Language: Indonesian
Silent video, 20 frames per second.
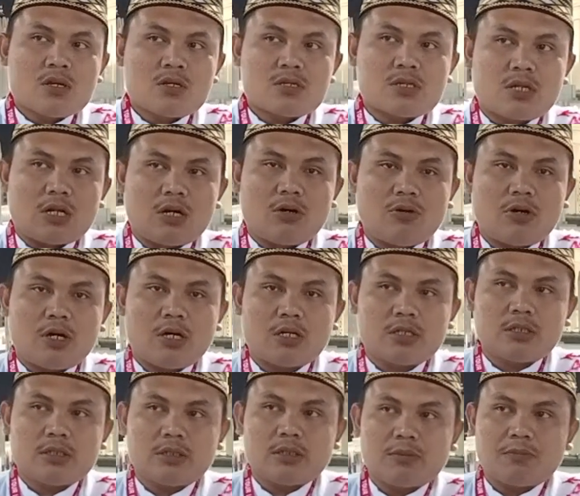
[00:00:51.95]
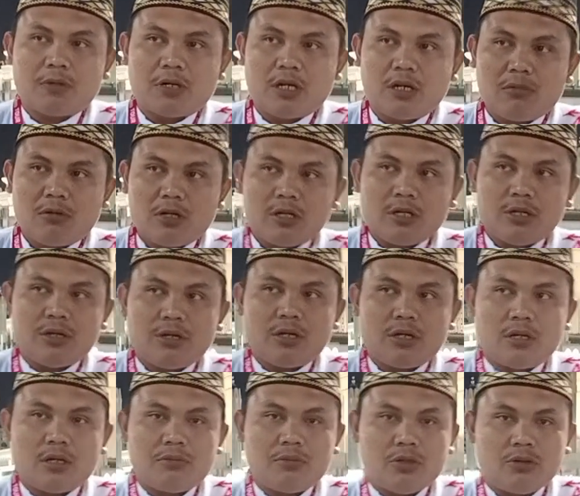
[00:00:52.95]
Salawat kepada
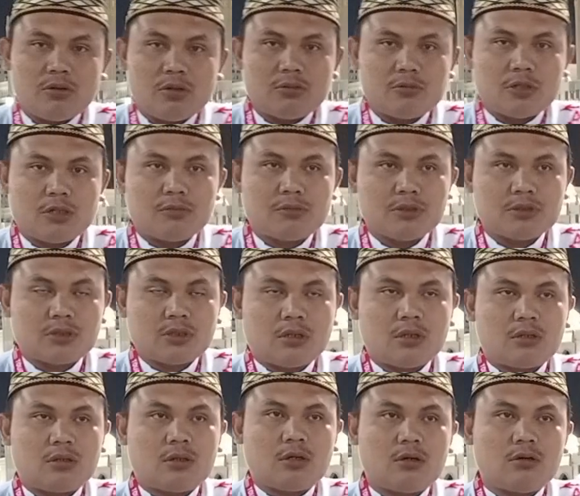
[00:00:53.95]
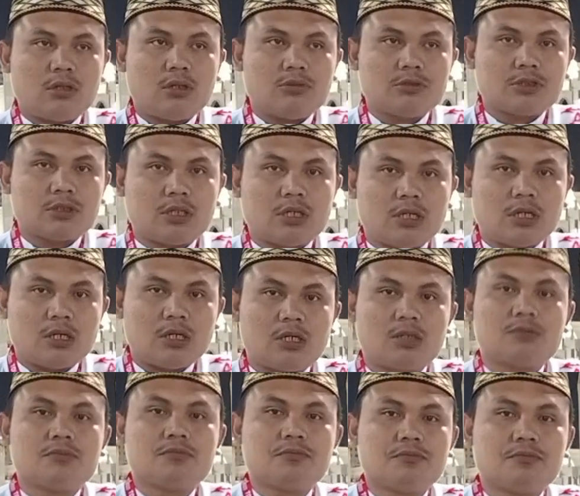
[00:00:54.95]
baginda Nabiullah Muhammad sallallahu alaihi
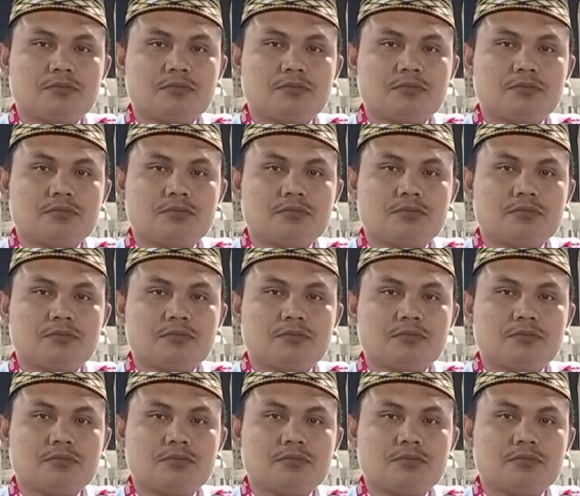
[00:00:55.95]
wasallam